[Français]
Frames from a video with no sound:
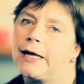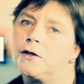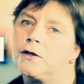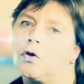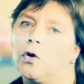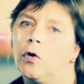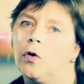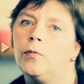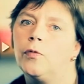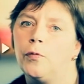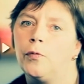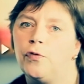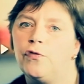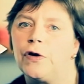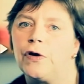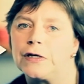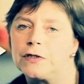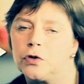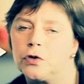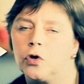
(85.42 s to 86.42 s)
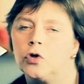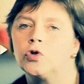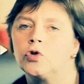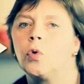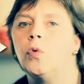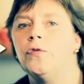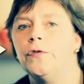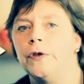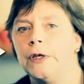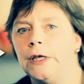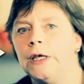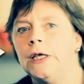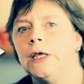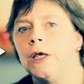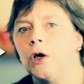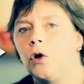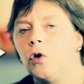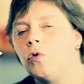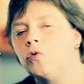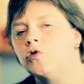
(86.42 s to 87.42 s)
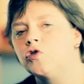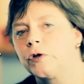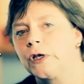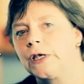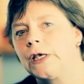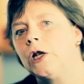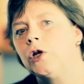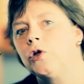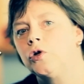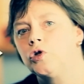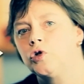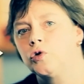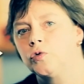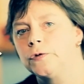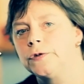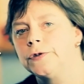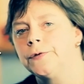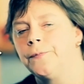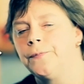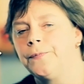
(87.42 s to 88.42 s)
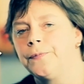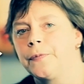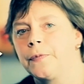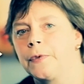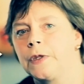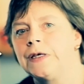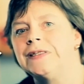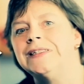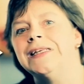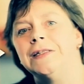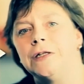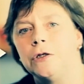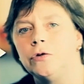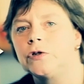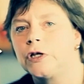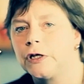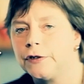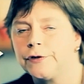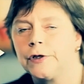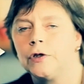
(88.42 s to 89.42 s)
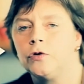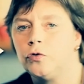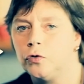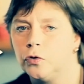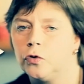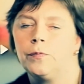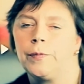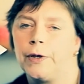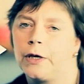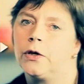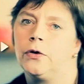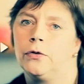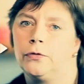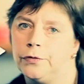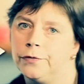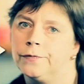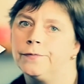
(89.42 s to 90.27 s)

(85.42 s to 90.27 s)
4 ans pour pouvoir se retrouver et reconstruire quelque chose. C'était une très très dure période.